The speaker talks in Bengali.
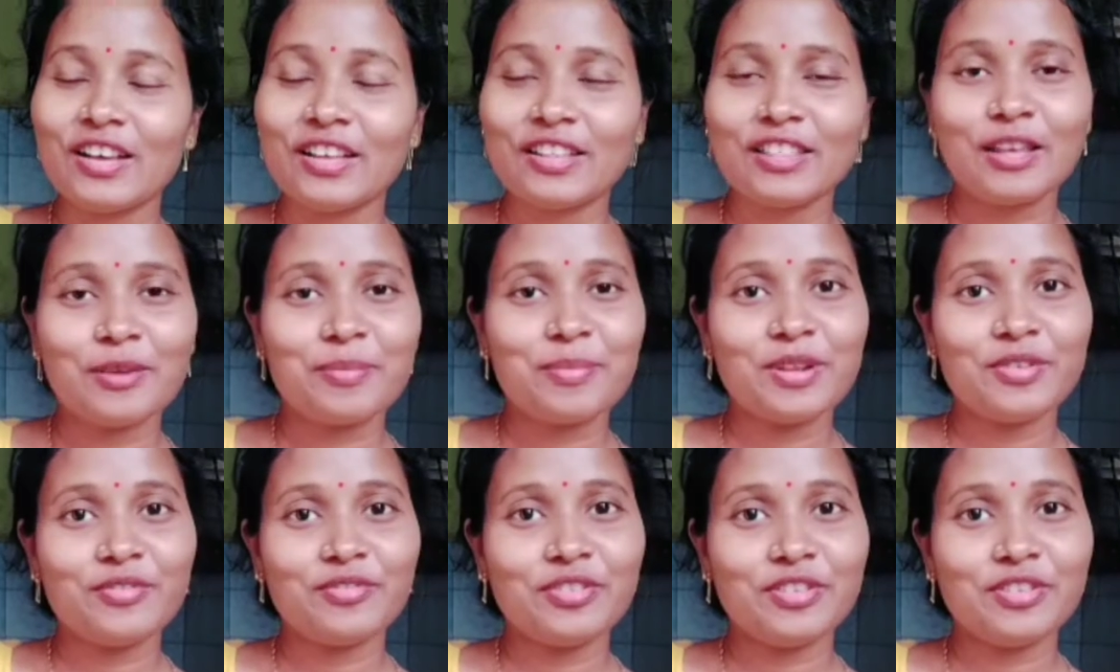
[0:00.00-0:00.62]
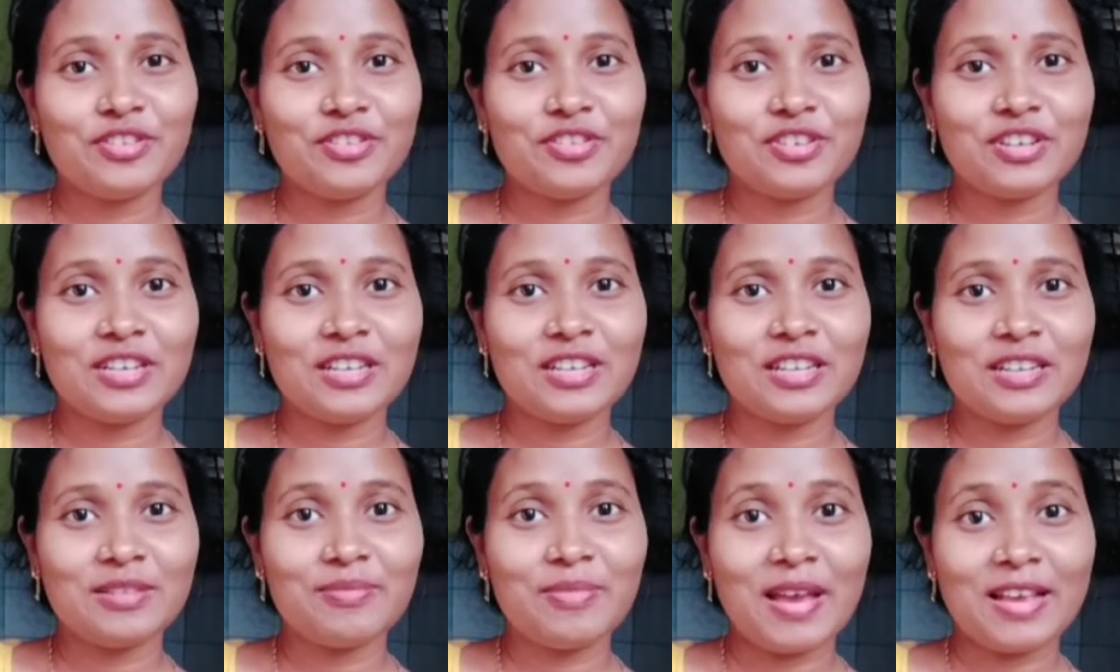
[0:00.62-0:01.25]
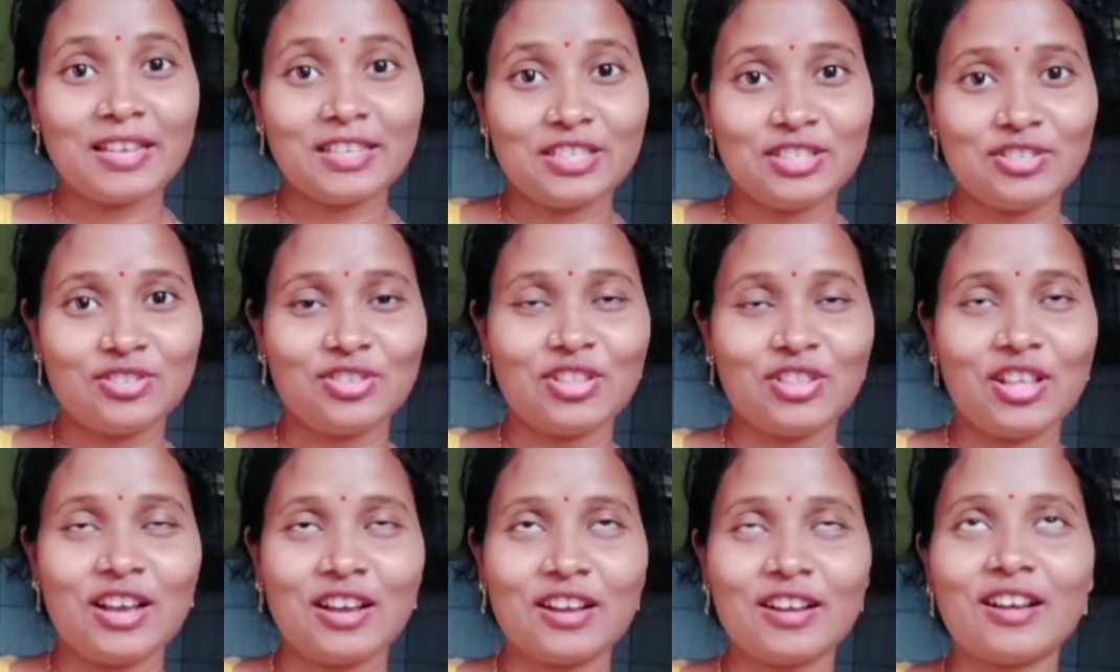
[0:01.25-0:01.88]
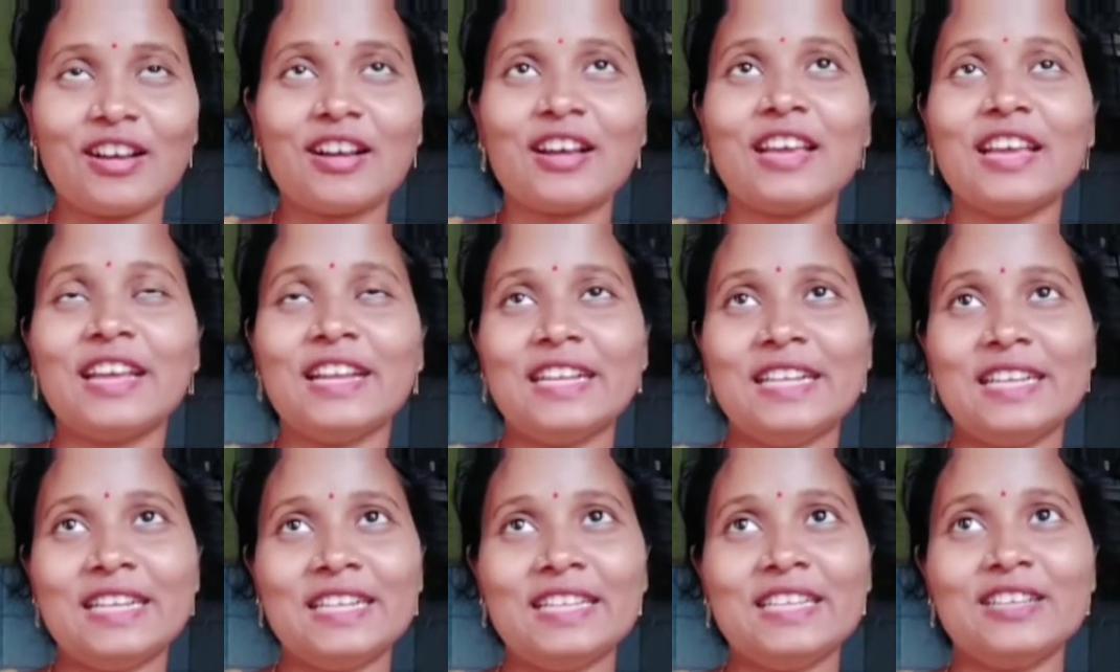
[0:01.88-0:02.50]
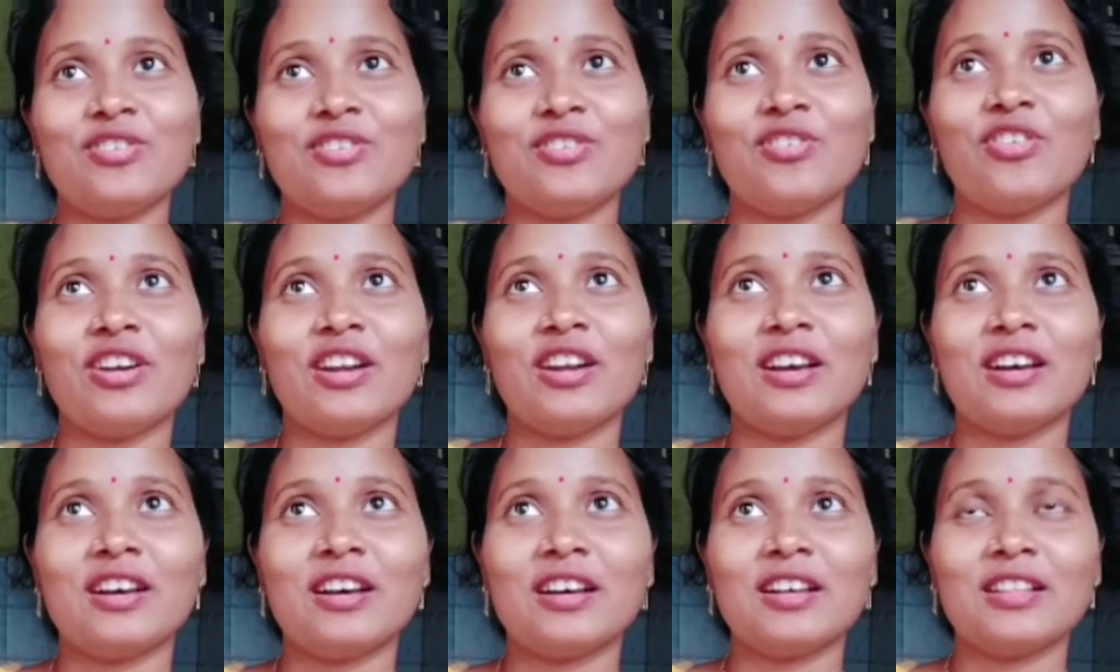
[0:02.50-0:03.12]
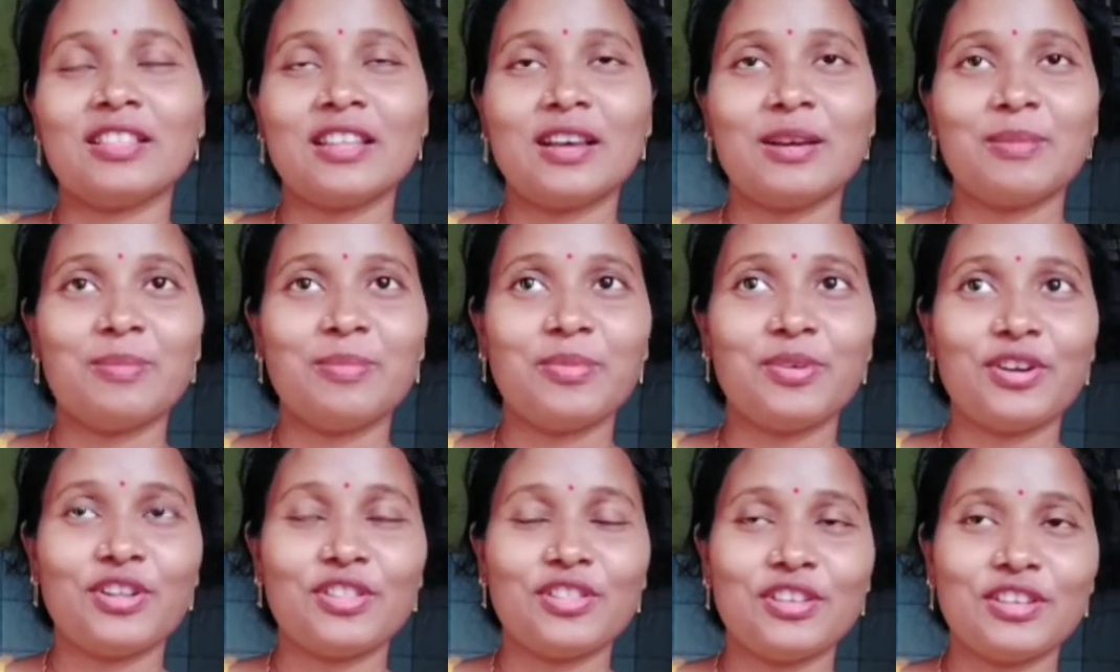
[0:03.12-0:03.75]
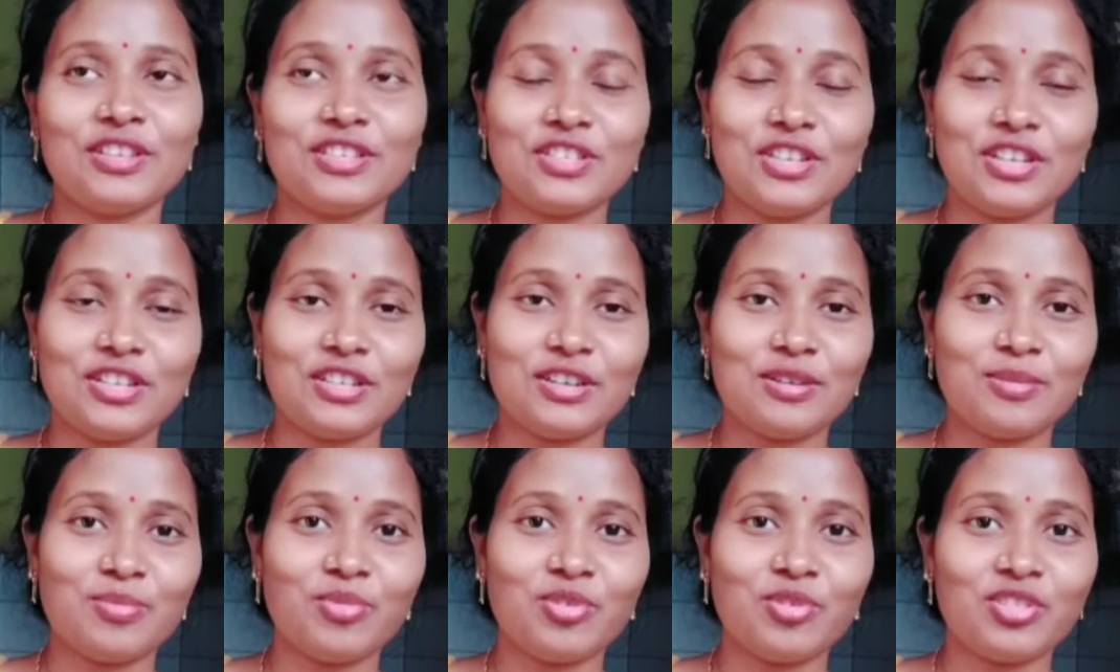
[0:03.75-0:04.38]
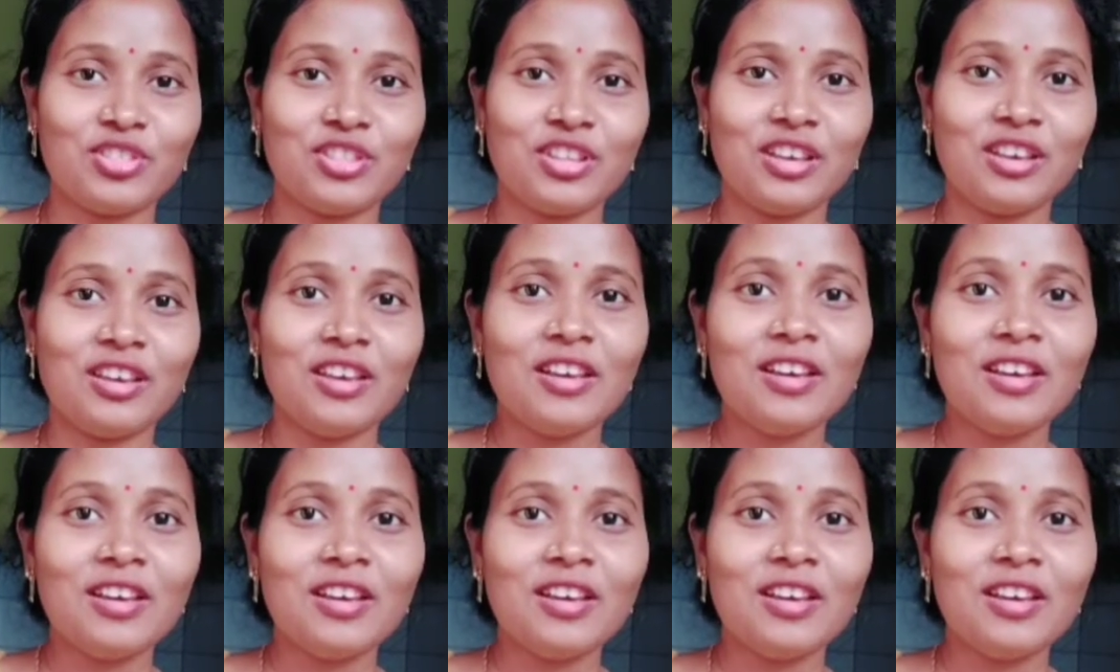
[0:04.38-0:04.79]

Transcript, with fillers: তারপরে ভিডিওটা নিয়ে ব্যস্ত থাকা এডিটিং করা তারপরেতে সেটার মধ্যে